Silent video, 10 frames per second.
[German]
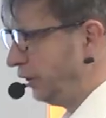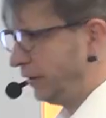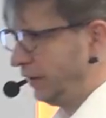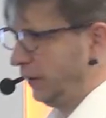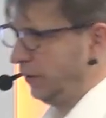
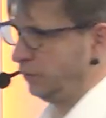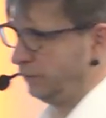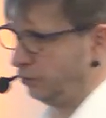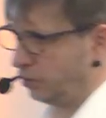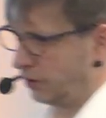legt er Geld auf
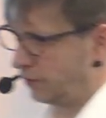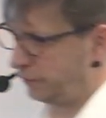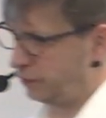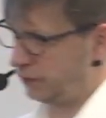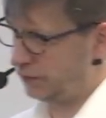den Tisch, also
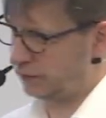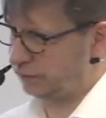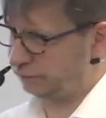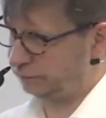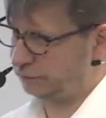für
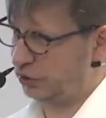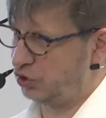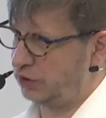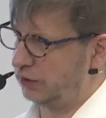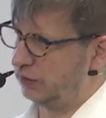diesen
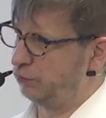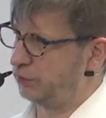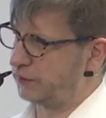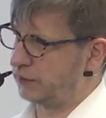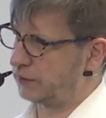
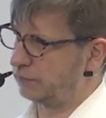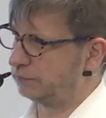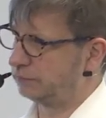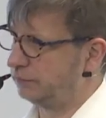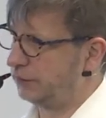Engineering-Prozess
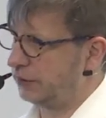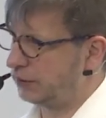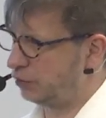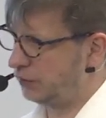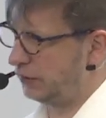weil
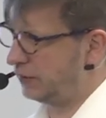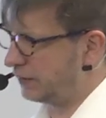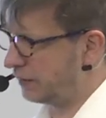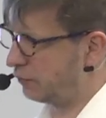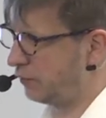könnt ihr ja nicht
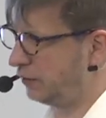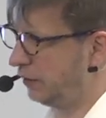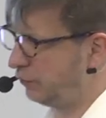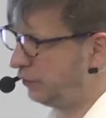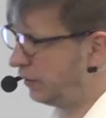selber machen,
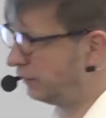ihr habt nicht